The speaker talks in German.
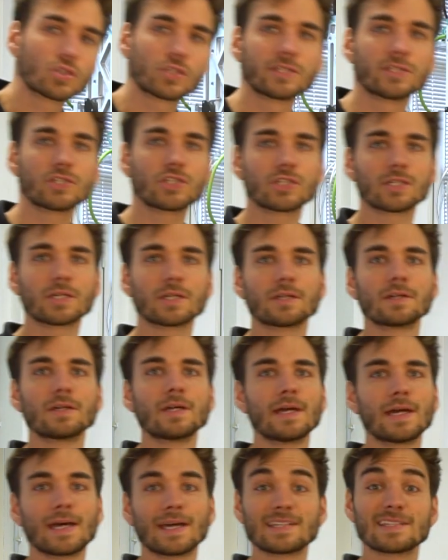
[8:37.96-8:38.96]
Stillstand
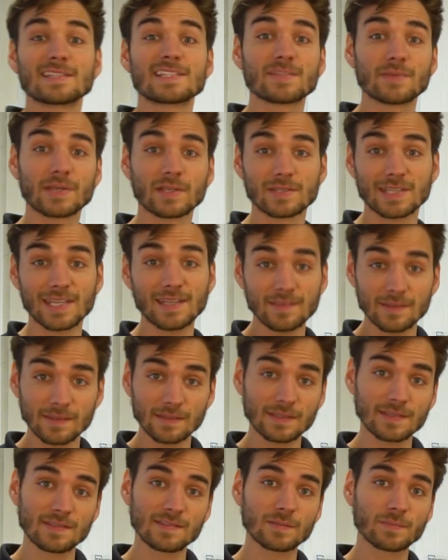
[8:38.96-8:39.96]
hat
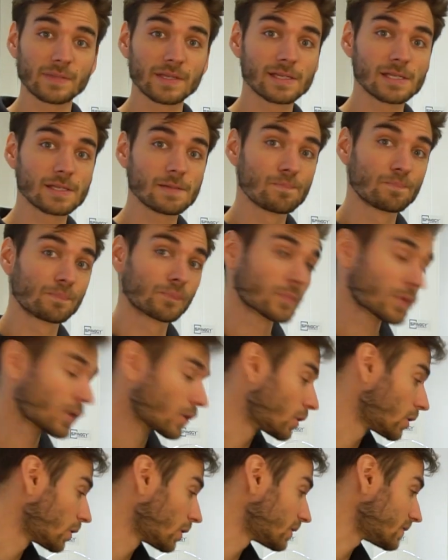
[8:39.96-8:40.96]
62 Dezibel,
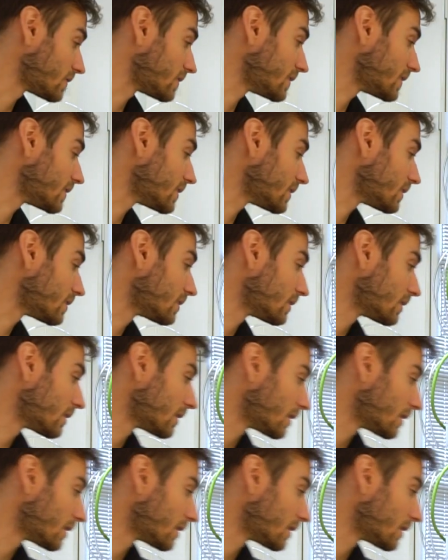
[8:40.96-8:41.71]
die